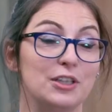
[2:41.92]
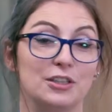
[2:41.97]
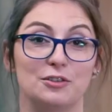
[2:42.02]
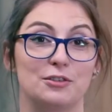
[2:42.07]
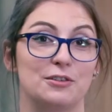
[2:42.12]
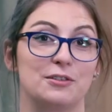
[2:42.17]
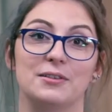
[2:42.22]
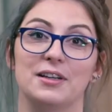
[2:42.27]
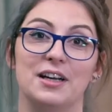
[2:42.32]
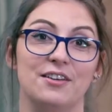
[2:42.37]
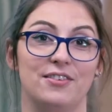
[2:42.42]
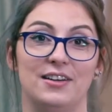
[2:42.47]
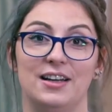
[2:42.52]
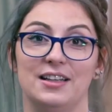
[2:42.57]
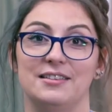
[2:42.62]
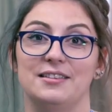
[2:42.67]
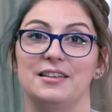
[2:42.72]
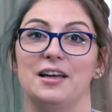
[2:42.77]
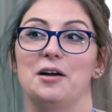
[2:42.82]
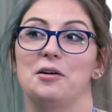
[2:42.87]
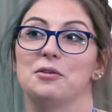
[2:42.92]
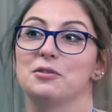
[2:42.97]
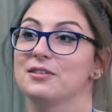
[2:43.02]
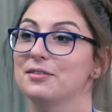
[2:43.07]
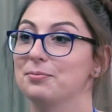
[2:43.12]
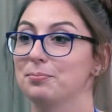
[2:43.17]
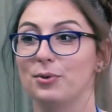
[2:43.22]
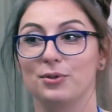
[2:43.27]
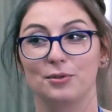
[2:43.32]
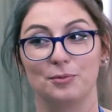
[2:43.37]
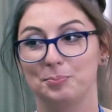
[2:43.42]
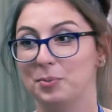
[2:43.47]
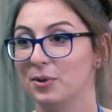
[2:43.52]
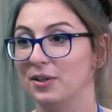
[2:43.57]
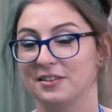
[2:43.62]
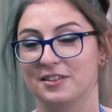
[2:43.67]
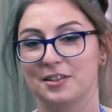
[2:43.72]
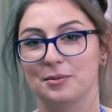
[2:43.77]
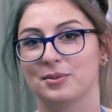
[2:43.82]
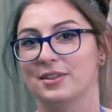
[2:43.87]
jest rewelacja.
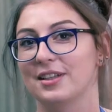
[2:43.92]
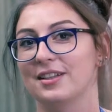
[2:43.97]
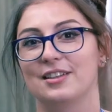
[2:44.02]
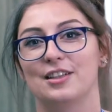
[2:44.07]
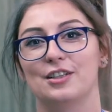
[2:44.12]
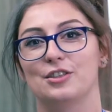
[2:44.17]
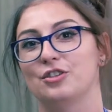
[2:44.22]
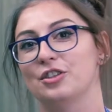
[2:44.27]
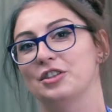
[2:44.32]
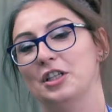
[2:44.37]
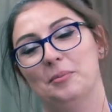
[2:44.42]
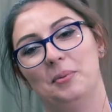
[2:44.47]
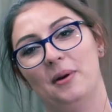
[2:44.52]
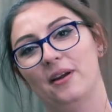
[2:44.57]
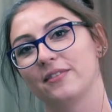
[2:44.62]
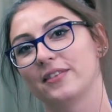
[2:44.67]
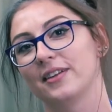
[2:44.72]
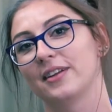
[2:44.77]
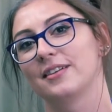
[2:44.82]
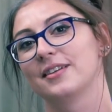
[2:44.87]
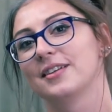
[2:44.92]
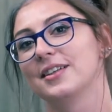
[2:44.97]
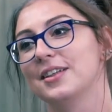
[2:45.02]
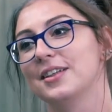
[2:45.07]
polecam serdecznie, naprawdę.